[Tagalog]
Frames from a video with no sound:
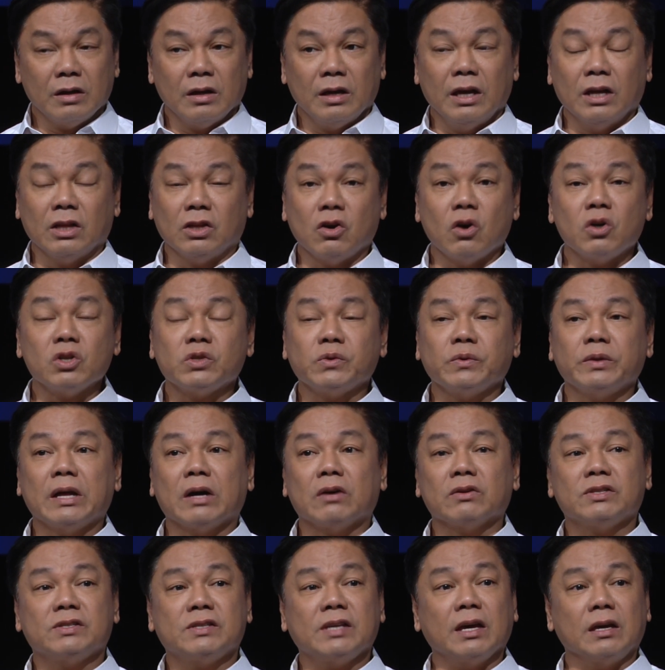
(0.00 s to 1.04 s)
It goes
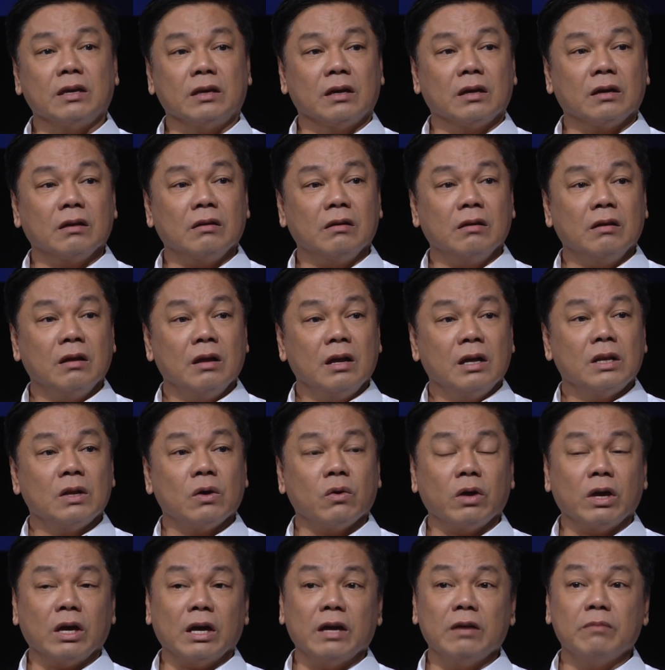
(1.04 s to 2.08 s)
without saying na
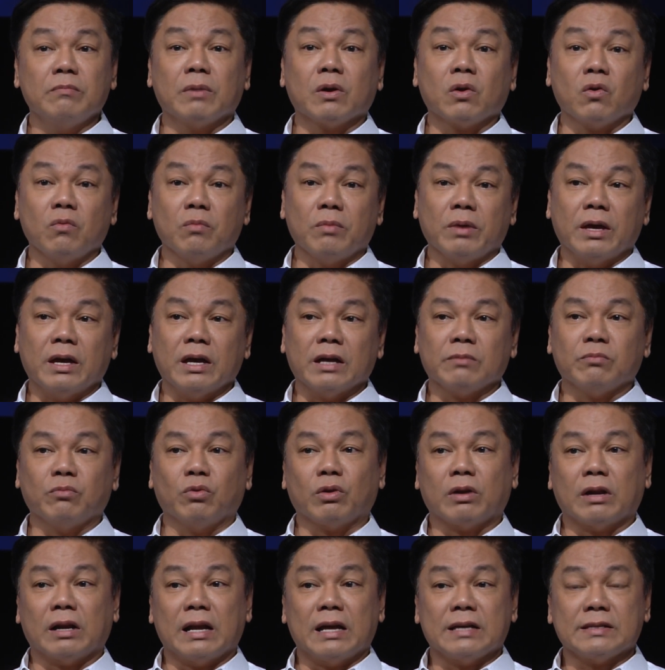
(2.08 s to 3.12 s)
kung ikay marumi at
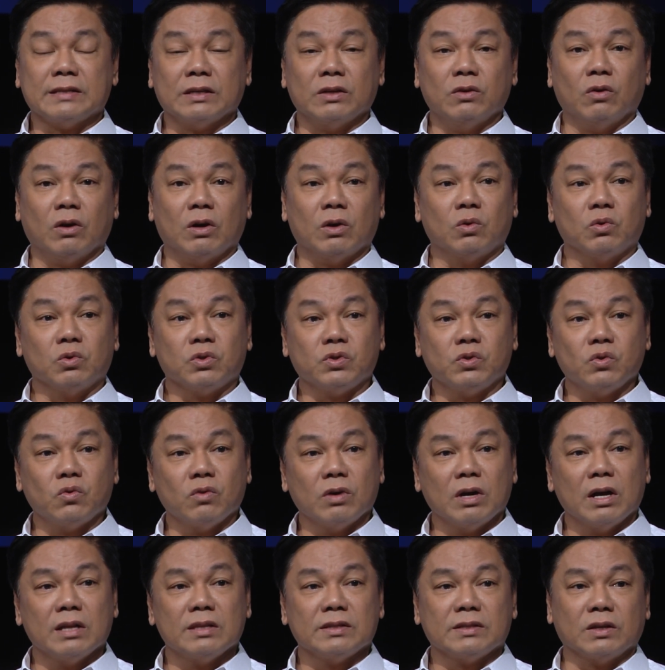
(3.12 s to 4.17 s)
burara sa iyong
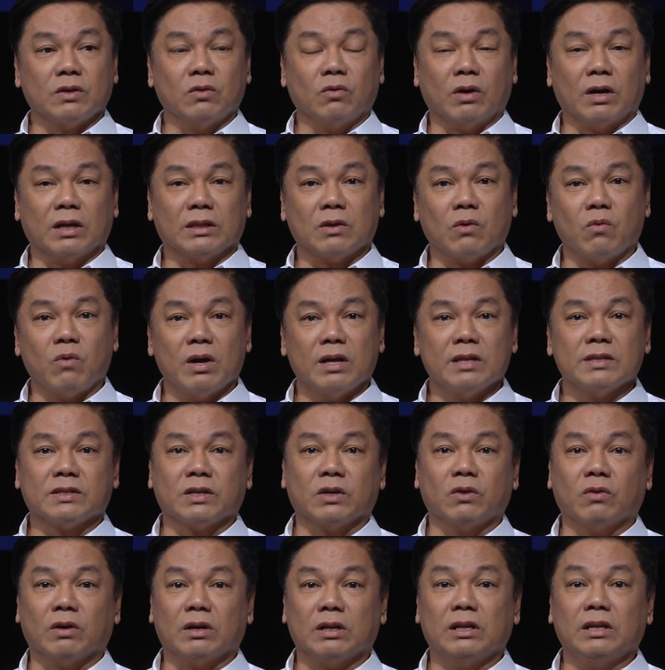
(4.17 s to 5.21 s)
kalusugan, sa yung katawan,
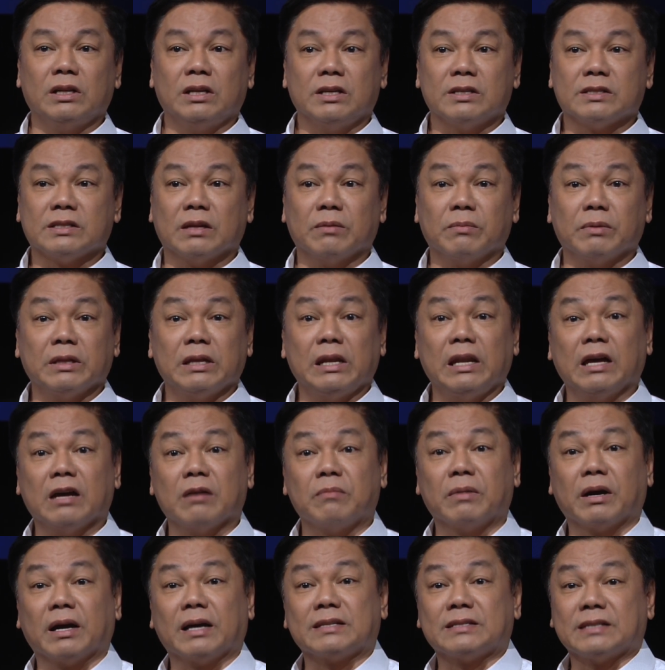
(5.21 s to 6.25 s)
sa yung kalinisan, madali
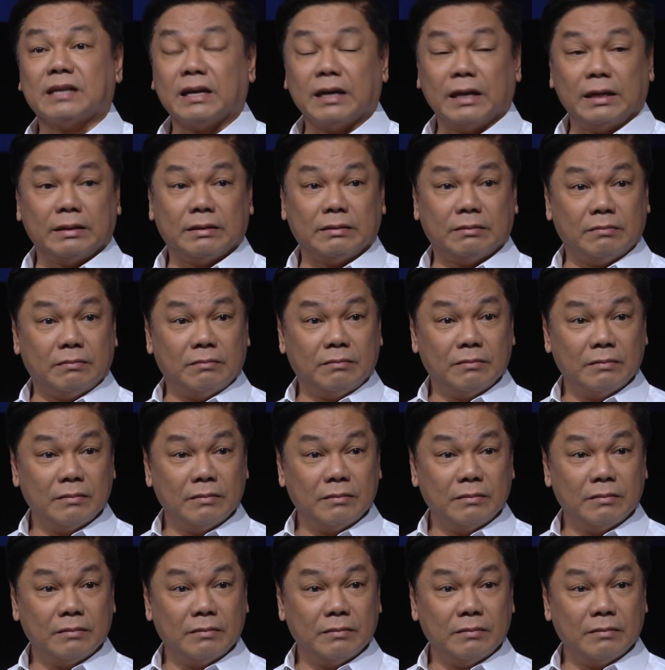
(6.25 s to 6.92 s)
ka magkasakit.